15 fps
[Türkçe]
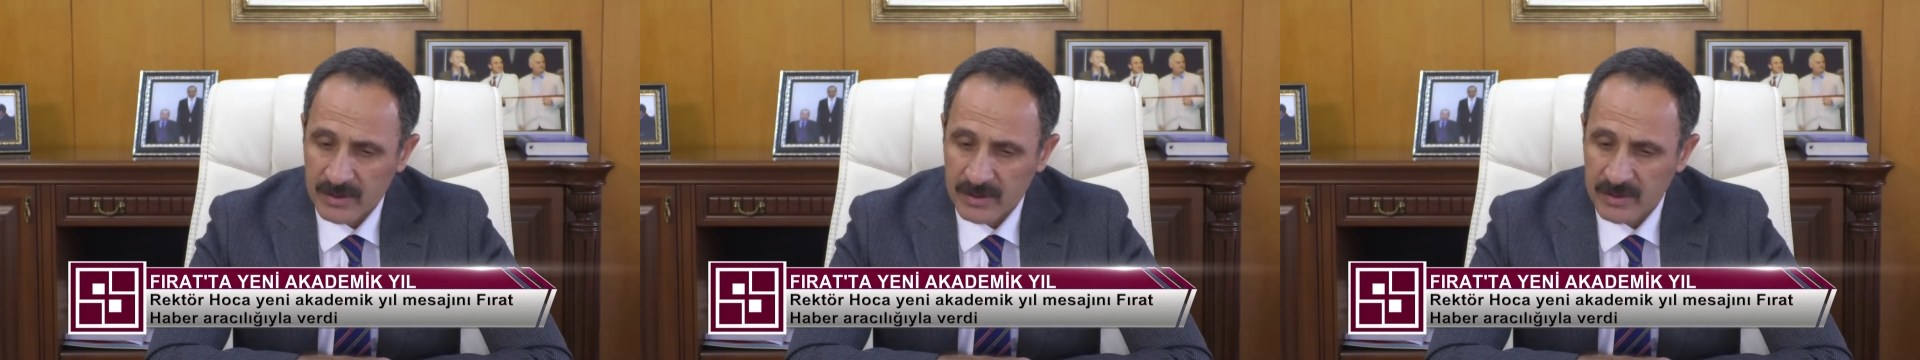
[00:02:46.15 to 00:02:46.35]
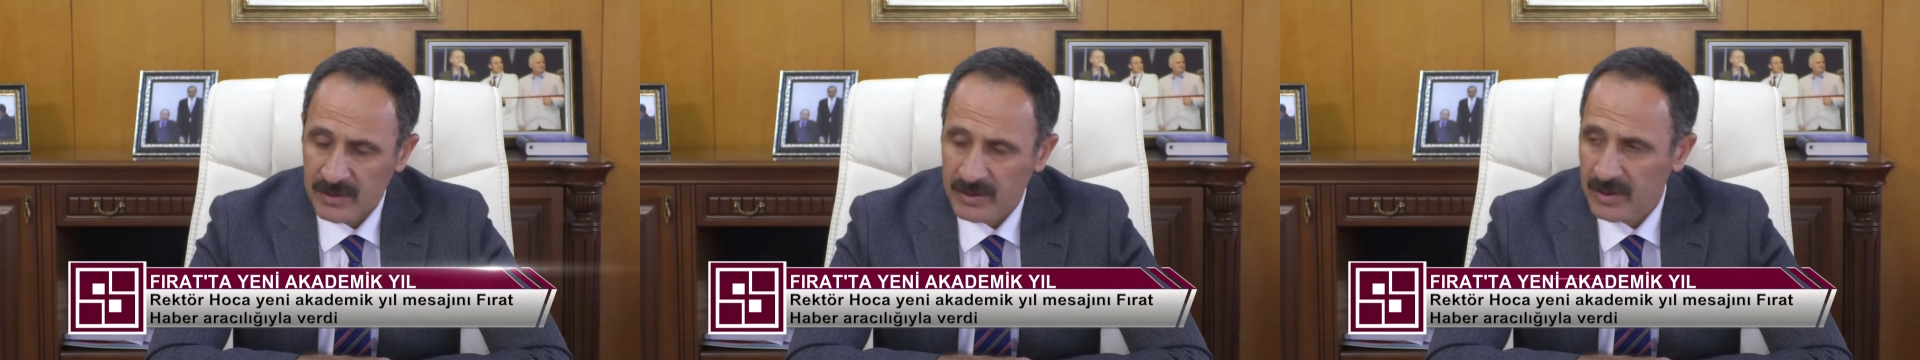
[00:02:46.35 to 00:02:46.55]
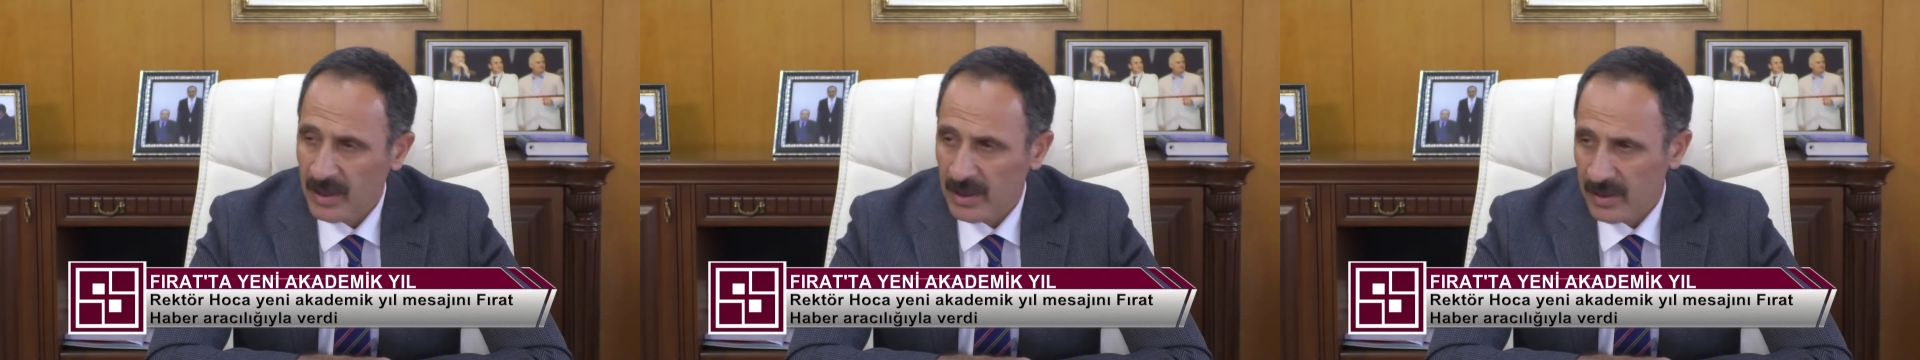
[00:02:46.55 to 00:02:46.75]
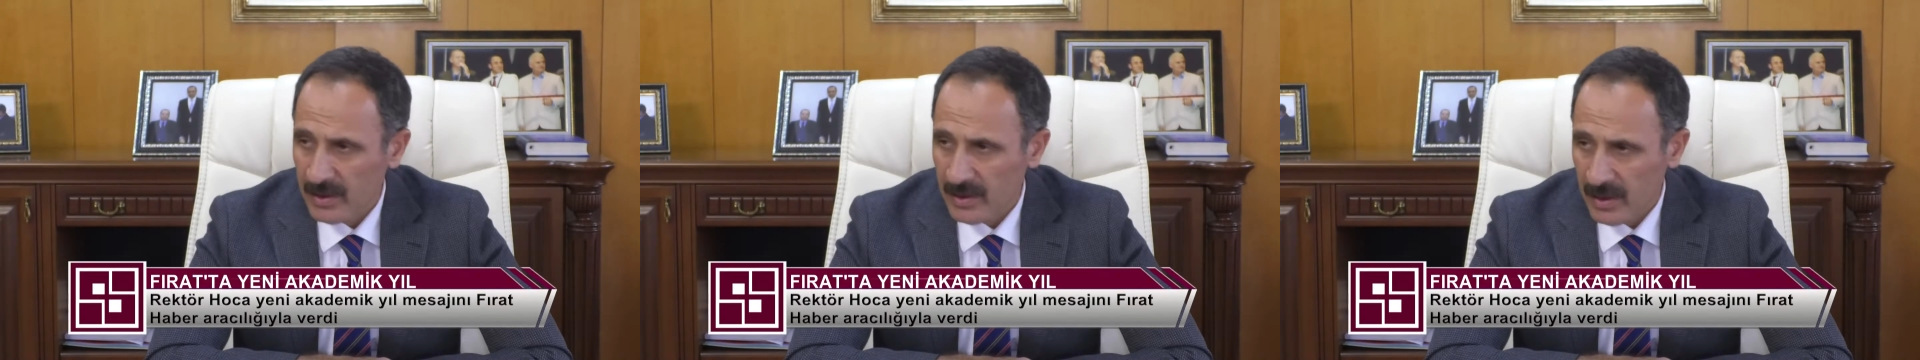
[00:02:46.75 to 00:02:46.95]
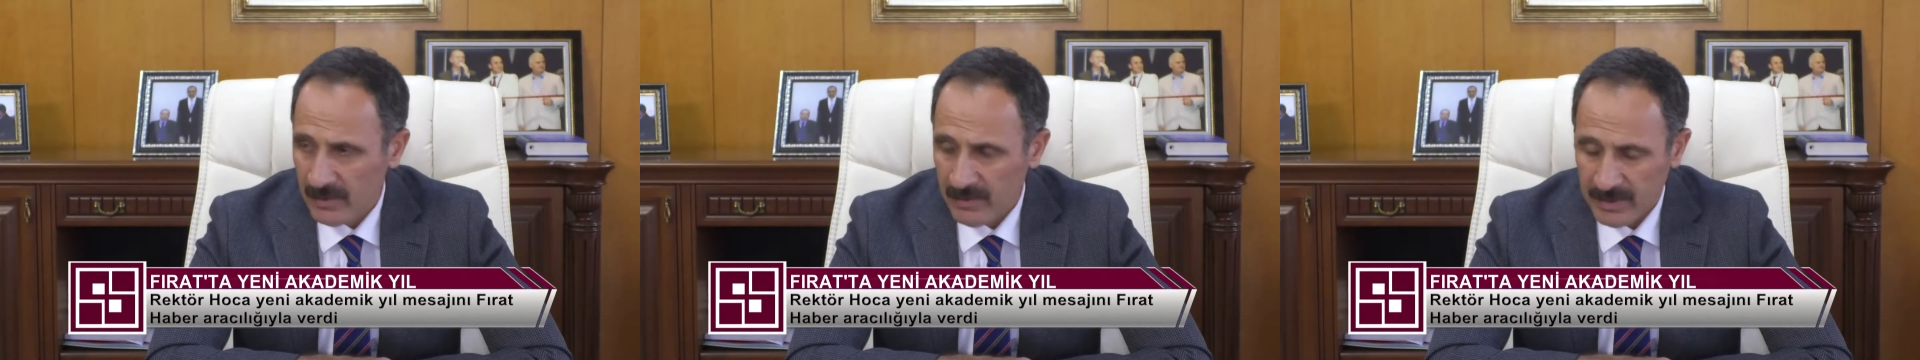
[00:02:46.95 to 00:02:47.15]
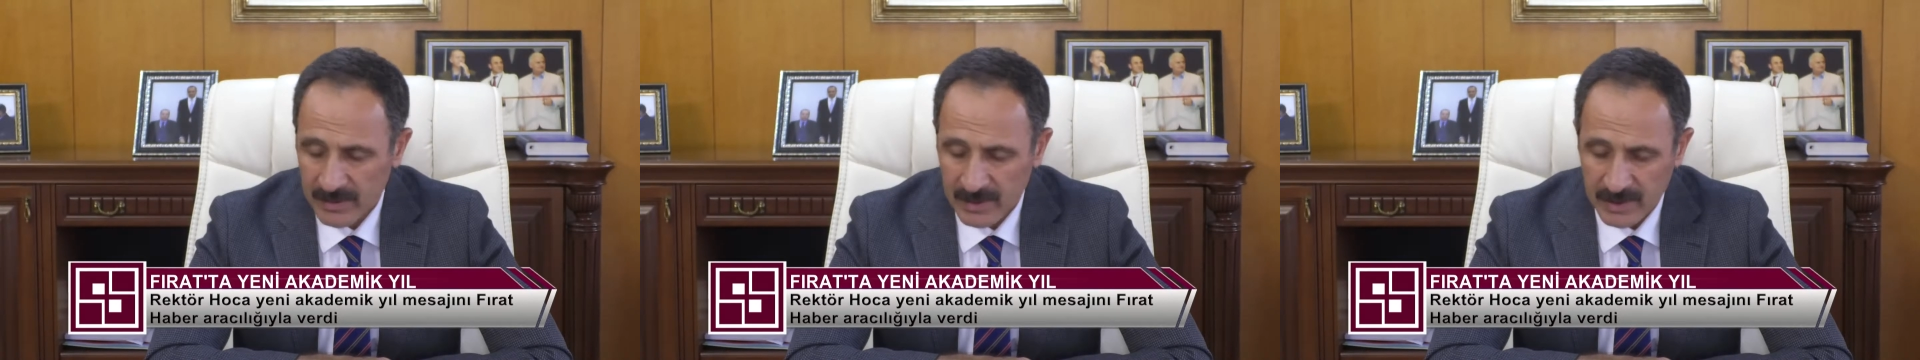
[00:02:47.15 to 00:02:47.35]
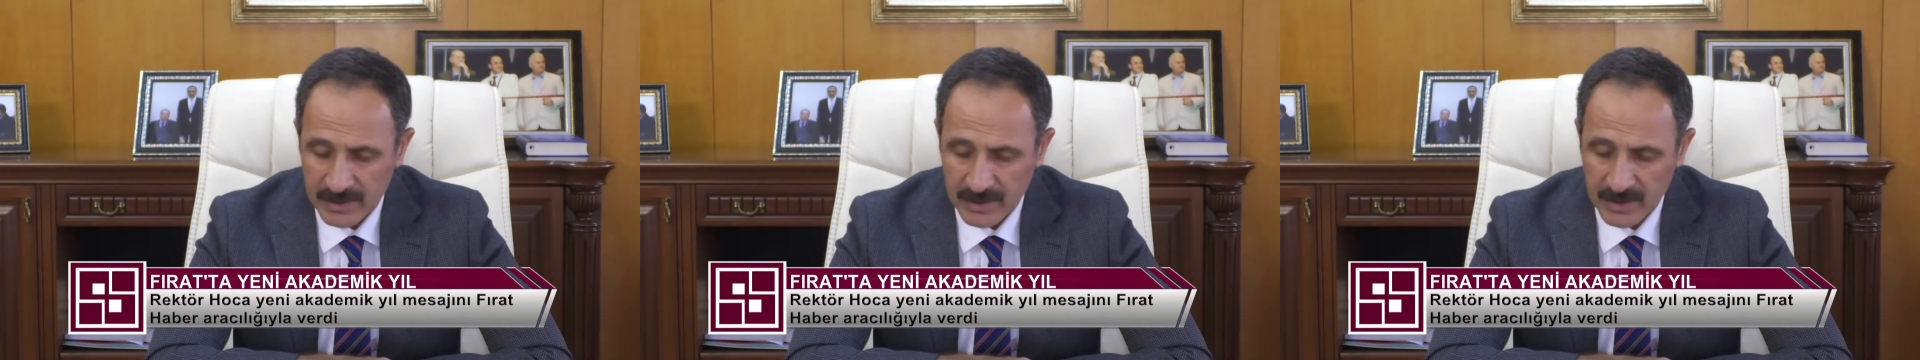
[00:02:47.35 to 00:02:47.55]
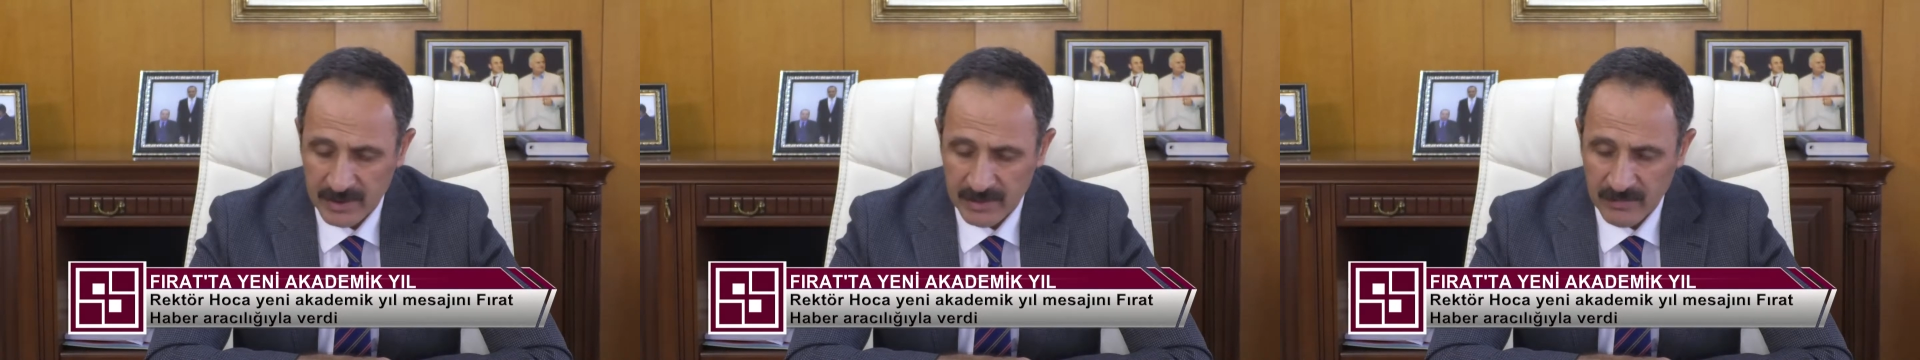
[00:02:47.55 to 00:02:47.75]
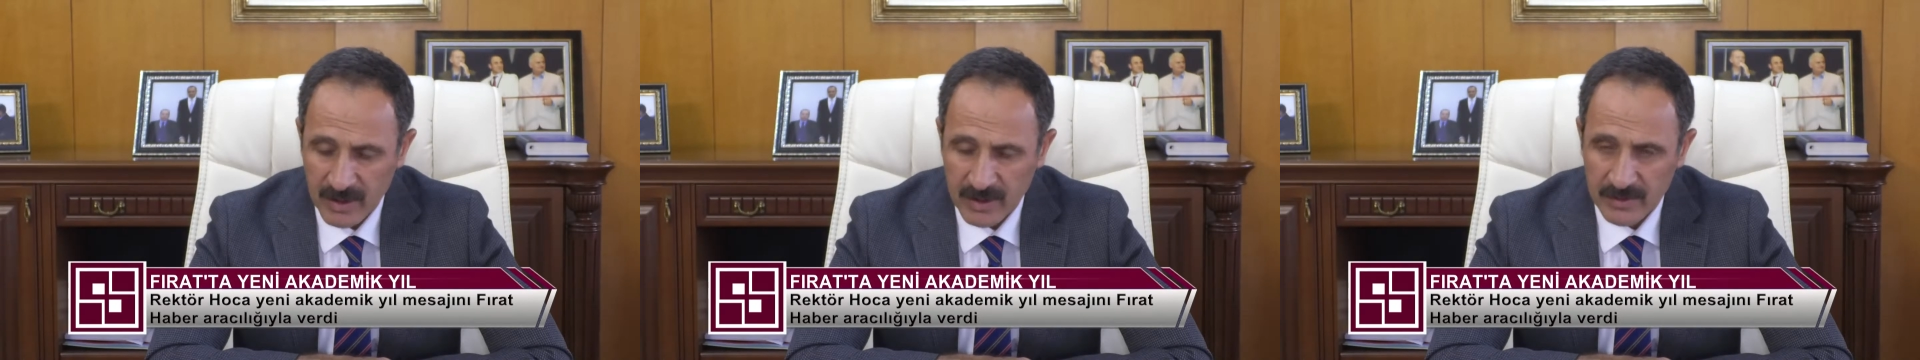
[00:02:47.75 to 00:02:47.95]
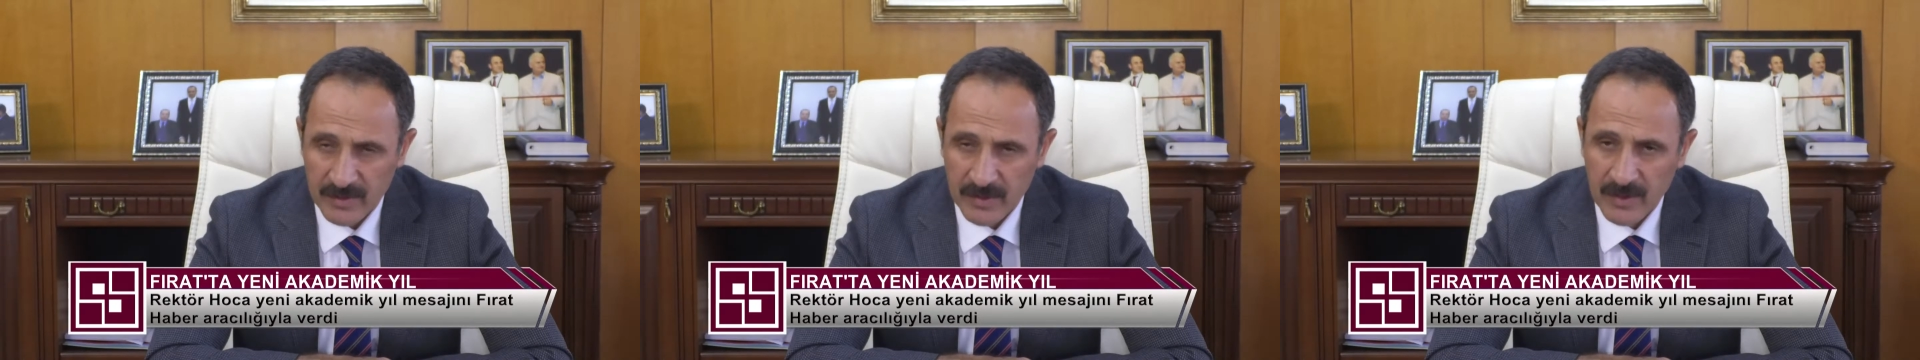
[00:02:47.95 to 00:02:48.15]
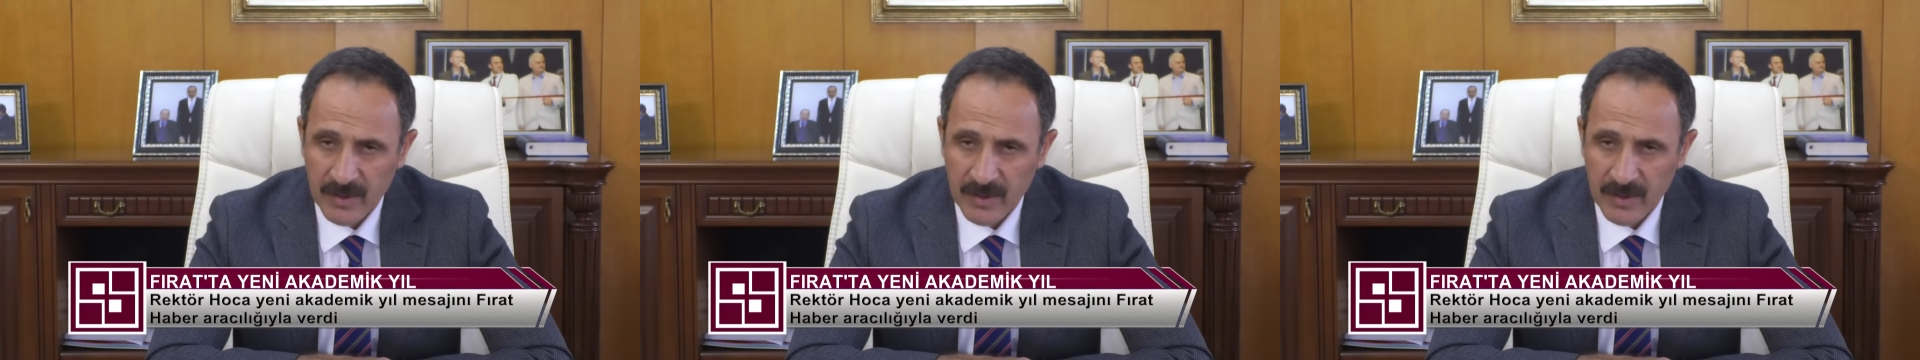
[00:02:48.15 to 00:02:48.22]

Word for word: e, ciddi avantajları var